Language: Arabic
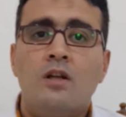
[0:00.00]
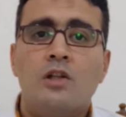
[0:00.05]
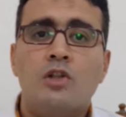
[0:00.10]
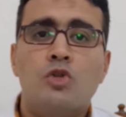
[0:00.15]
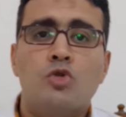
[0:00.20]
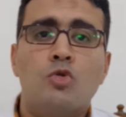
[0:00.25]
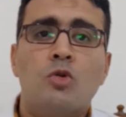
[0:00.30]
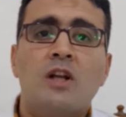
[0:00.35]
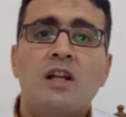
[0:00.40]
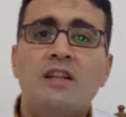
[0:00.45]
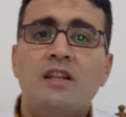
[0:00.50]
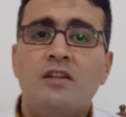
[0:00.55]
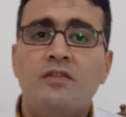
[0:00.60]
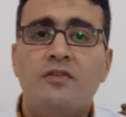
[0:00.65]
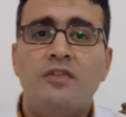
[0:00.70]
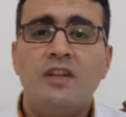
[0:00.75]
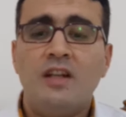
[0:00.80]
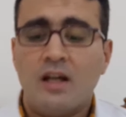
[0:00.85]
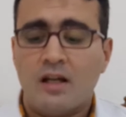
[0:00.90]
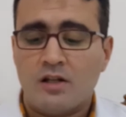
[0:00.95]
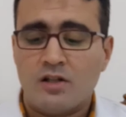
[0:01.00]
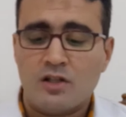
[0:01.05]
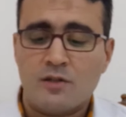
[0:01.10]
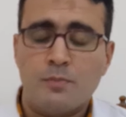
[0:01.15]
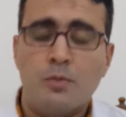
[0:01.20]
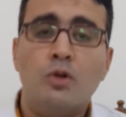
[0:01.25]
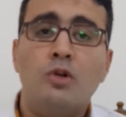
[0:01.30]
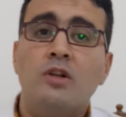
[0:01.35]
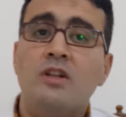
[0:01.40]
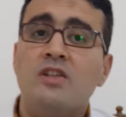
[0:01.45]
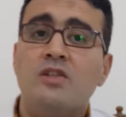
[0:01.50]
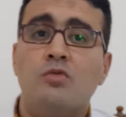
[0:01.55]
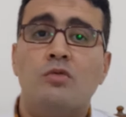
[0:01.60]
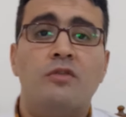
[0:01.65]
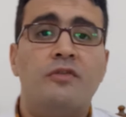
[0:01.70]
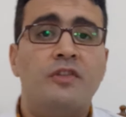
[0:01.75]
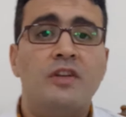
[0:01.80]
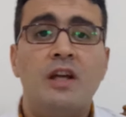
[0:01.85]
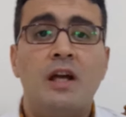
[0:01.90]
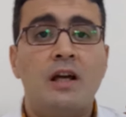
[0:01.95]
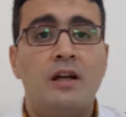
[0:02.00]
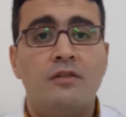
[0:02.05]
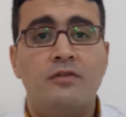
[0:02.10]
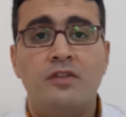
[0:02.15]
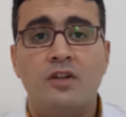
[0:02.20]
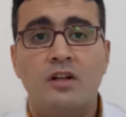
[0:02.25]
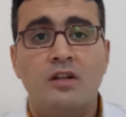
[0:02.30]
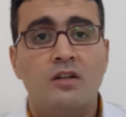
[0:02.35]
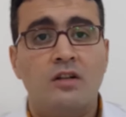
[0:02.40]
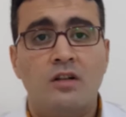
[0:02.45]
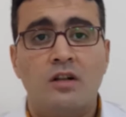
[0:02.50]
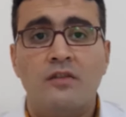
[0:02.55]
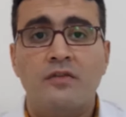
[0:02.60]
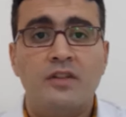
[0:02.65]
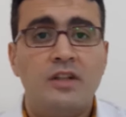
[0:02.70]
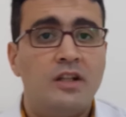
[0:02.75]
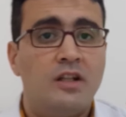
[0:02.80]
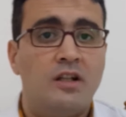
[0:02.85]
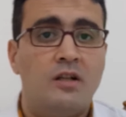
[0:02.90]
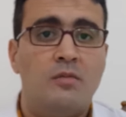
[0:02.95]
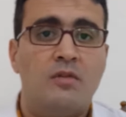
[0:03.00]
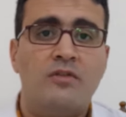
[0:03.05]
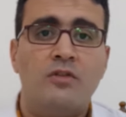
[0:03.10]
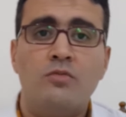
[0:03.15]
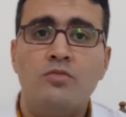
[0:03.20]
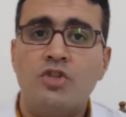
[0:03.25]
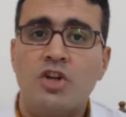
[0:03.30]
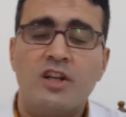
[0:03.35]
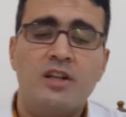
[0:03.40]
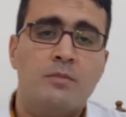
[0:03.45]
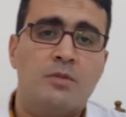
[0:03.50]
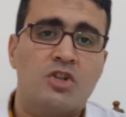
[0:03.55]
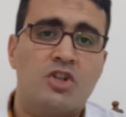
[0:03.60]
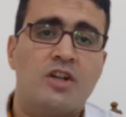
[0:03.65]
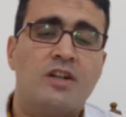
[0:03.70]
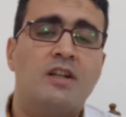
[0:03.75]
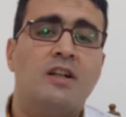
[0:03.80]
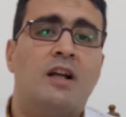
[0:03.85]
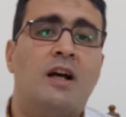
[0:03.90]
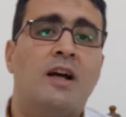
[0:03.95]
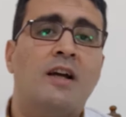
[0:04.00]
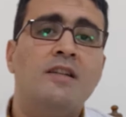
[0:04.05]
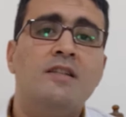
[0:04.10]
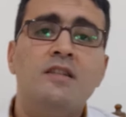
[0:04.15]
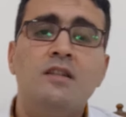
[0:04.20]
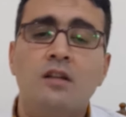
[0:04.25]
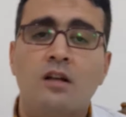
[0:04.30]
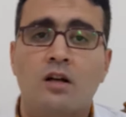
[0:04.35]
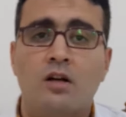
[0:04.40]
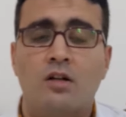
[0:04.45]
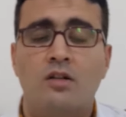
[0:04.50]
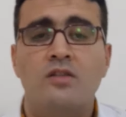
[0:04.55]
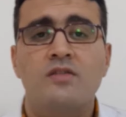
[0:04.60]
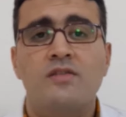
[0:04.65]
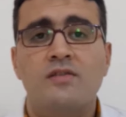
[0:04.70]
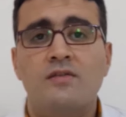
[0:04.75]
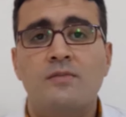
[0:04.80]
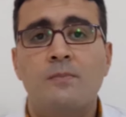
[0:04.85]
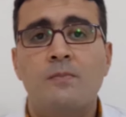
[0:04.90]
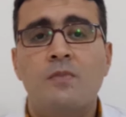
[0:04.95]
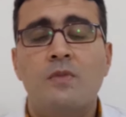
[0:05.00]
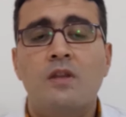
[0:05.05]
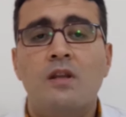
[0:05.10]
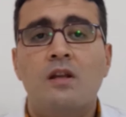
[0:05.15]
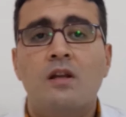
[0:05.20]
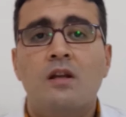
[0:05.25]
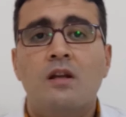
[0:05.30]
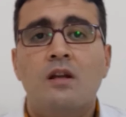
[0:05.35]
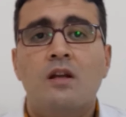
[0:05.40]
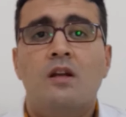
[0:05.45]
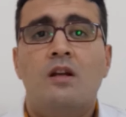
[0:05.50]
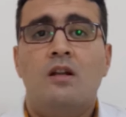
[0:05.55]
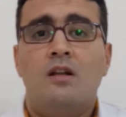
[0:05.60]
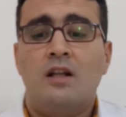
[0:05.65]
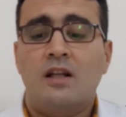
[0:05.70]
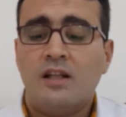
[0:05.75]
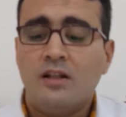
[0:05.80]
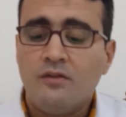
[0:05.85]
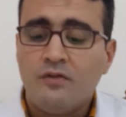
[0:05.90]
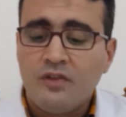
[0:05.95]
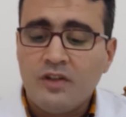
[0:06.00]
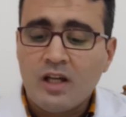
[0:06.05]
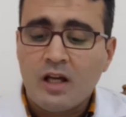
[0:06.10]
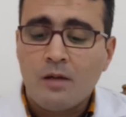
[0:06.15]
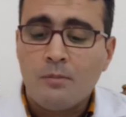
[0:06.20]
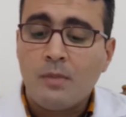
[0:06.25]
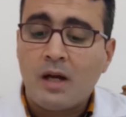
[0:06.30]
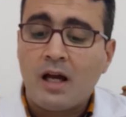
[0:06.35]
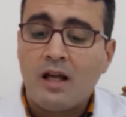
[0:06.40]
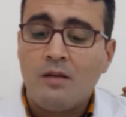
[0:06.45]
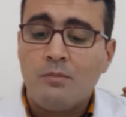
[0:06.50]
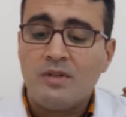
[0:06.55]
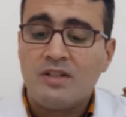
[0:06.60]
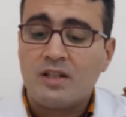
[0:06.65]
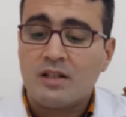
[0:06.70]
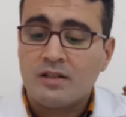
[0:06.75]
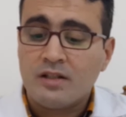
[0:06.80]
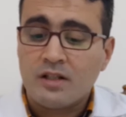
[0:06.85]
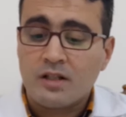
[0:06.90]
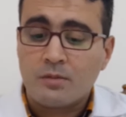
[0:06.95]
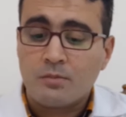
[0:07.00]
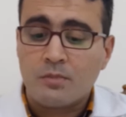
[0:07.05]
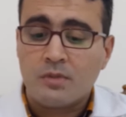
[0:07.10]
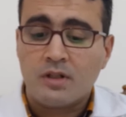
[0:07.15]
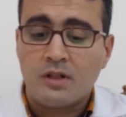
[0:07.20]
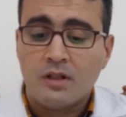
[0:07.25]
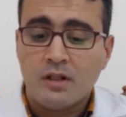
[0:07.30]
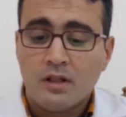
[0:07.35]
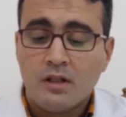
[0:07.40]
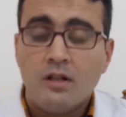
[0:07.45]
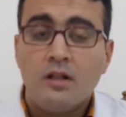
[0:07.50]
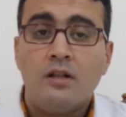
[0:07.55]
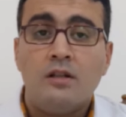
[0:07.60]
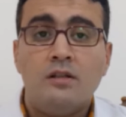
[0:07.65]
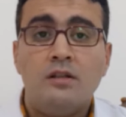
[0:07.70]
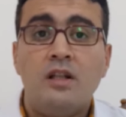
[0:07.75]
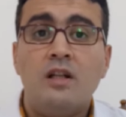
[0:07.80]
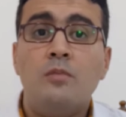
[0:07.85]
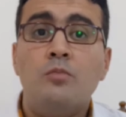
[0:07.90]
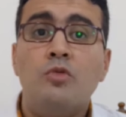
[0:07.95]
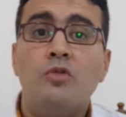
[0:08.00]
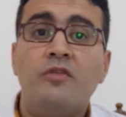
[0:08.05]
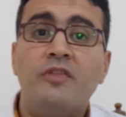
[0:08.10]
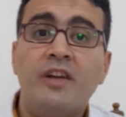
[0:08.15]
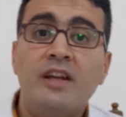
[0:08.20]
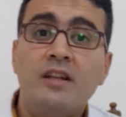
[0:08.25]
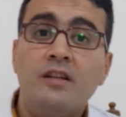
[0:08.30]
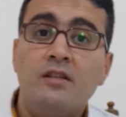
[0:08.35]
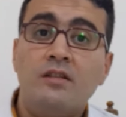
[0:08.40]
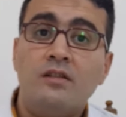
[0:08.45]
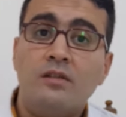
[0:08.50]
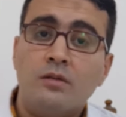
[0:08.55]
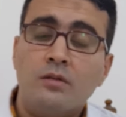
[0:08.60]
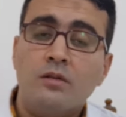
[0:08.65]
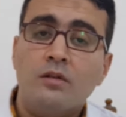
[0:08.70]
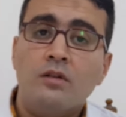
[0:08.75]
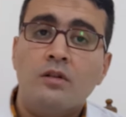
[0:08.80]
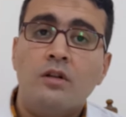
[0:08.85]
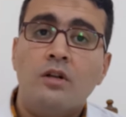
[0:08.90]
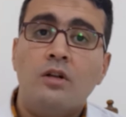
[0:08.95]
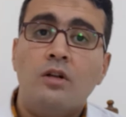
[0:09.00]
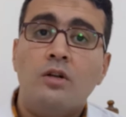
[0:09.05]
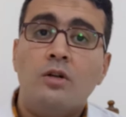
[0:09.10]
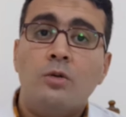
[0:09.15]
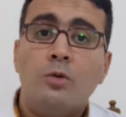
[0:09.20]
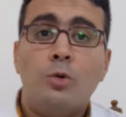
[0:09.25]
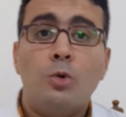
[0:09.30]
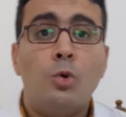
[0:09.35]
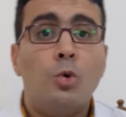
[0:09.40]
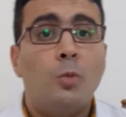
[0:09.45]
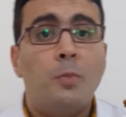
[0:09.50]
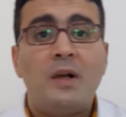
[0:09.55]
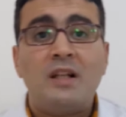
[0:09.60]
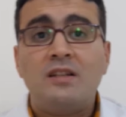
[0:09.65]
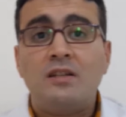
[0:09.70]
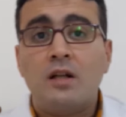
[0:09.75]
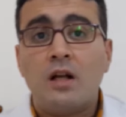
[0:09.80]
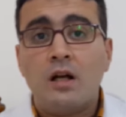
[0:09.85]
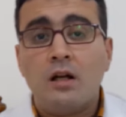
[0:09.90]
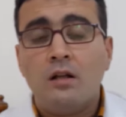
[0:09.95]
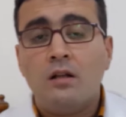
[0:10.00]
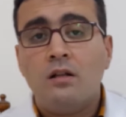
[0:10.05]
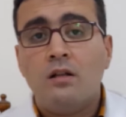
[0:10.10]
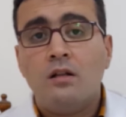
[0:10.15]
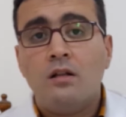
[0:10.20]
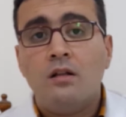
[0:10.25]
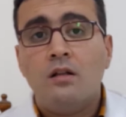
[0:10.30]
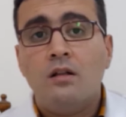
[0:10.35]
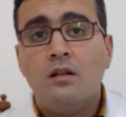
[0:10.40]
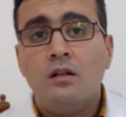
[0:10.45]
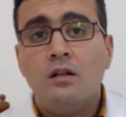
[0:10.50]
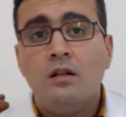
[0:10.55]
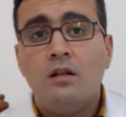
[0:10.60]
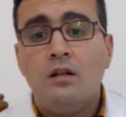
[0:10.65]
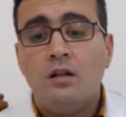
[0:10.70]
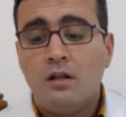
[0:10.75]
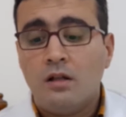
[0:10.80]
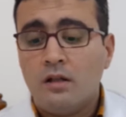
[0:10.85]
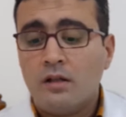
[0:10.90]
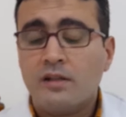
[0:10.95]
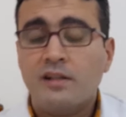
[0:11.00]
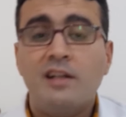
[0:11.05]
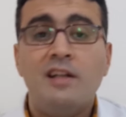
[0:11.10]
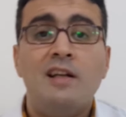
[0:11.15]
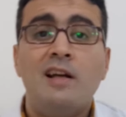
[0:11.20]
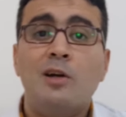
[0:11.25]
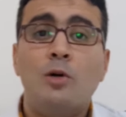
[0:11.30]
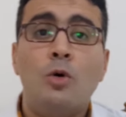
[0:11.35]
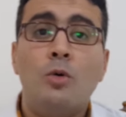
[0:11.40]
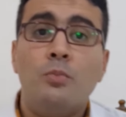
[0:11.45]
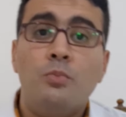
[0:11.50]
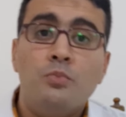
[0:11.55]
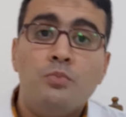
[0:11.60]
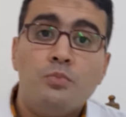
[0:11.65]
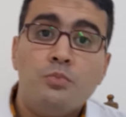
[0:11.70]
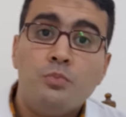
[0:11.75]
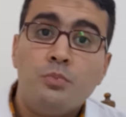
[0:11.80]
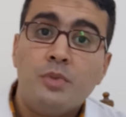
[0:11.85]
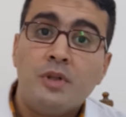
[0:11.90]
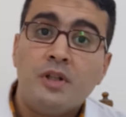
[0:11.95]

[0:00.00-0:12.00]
الصوره دي فيها سبوتلس وفيها فيرند لافلي اللي ما فيهمش اي مشاكل عادي خالص لكن فيها مع البتادرم ديرموفيت كليوباترا كيناكوم